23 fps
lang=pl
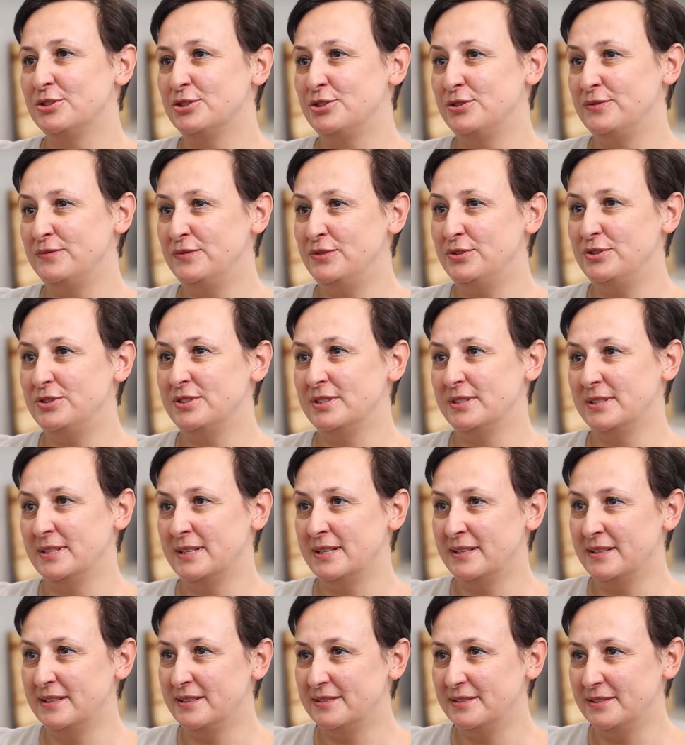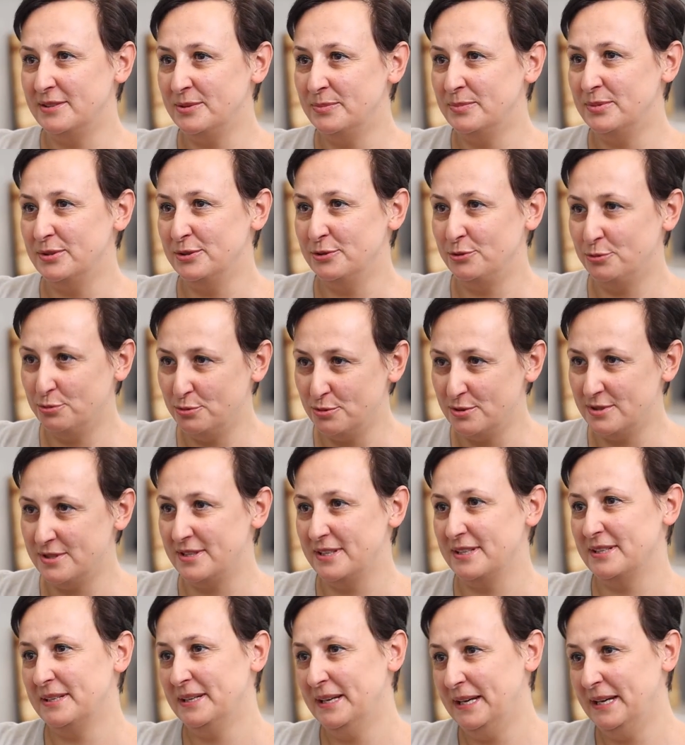rzeczywiście na ryby tłuste,